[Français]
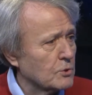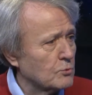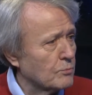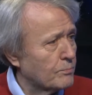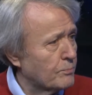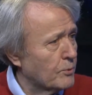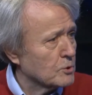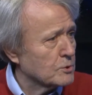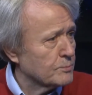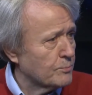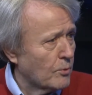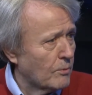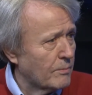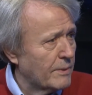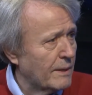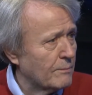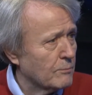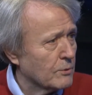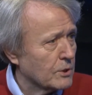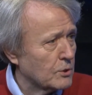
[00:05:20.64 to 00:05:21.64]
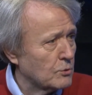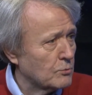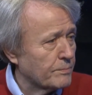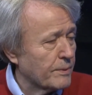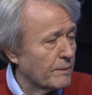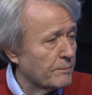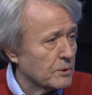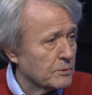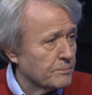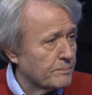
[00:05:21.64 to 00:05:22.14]
nous posent problème, qui ne nous
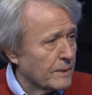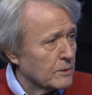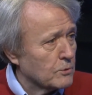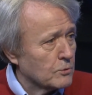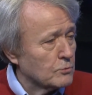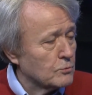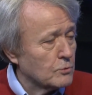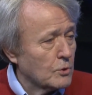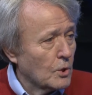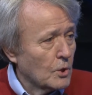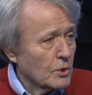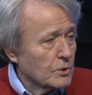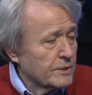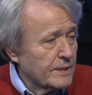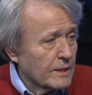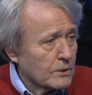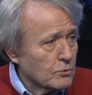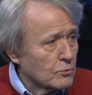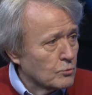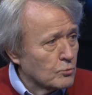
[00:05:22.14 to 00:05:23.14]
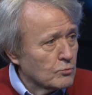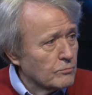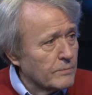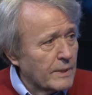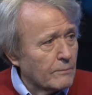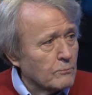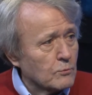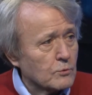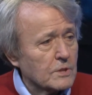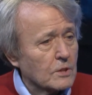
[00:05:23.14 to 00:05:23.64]
permettent pas d'être nous,
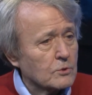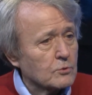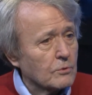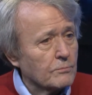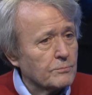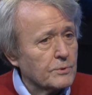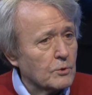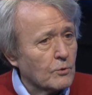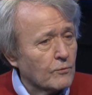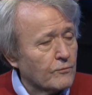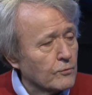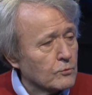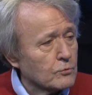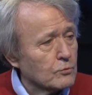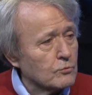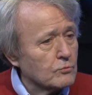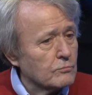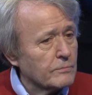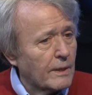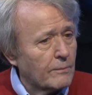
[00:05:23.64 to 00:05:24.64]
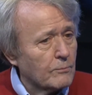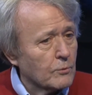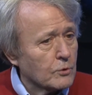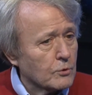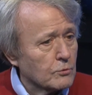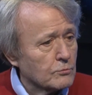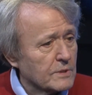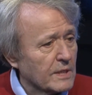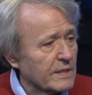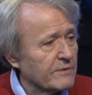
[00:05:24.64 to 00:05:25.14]
mêmes Nous sentons bien au fond de nous-mêmes que
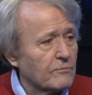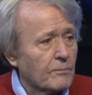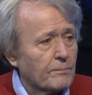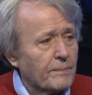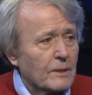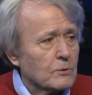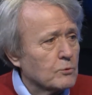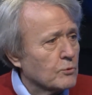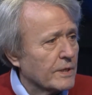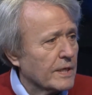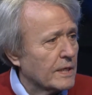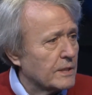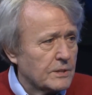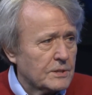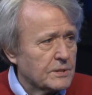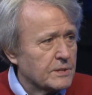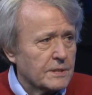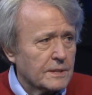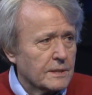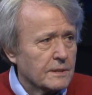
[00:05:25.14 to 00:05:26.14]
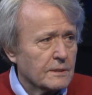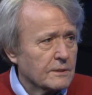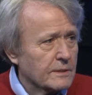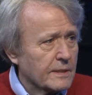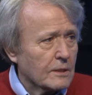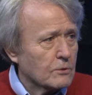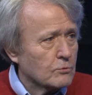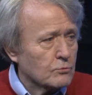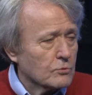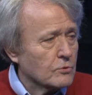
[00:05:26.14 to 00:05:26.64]
nous n'arrivons pas à nous réaliser
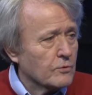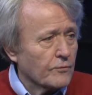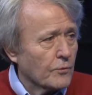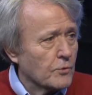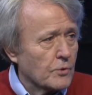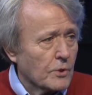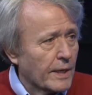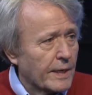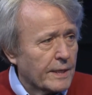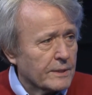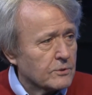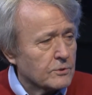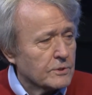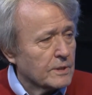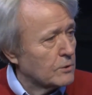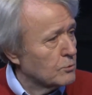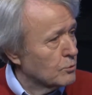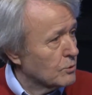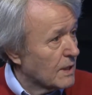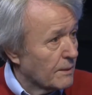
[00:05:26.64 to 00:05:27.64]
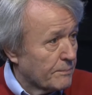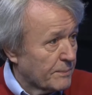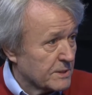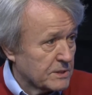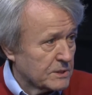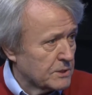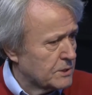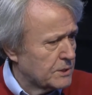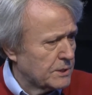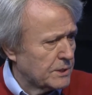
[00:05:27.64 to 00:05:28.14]
tels que nous devrions être dans nos
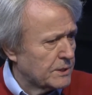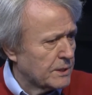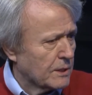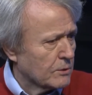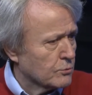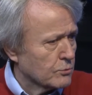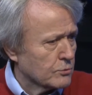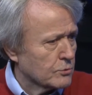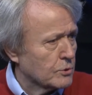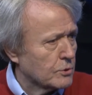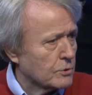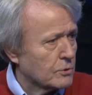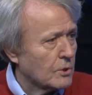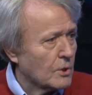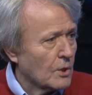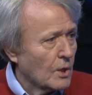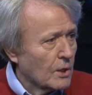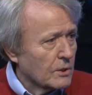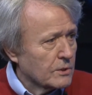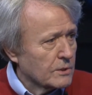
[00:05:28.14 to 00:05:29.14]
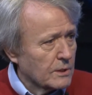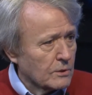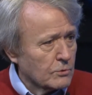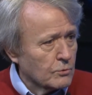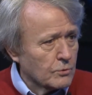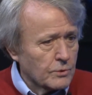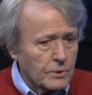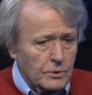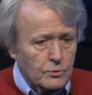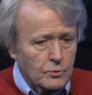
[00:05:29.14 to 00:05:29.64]
capacités, dans nos dons, dans
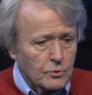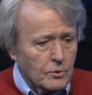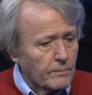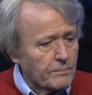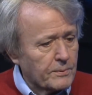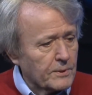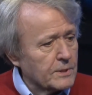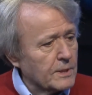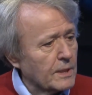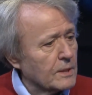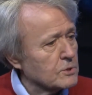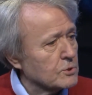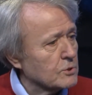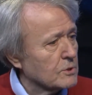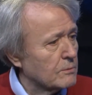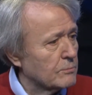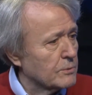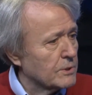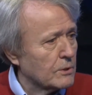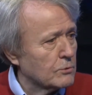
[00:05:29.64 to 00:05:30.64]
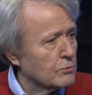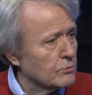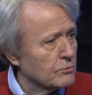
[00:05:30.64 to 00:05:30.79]
nos, compétences, comme dans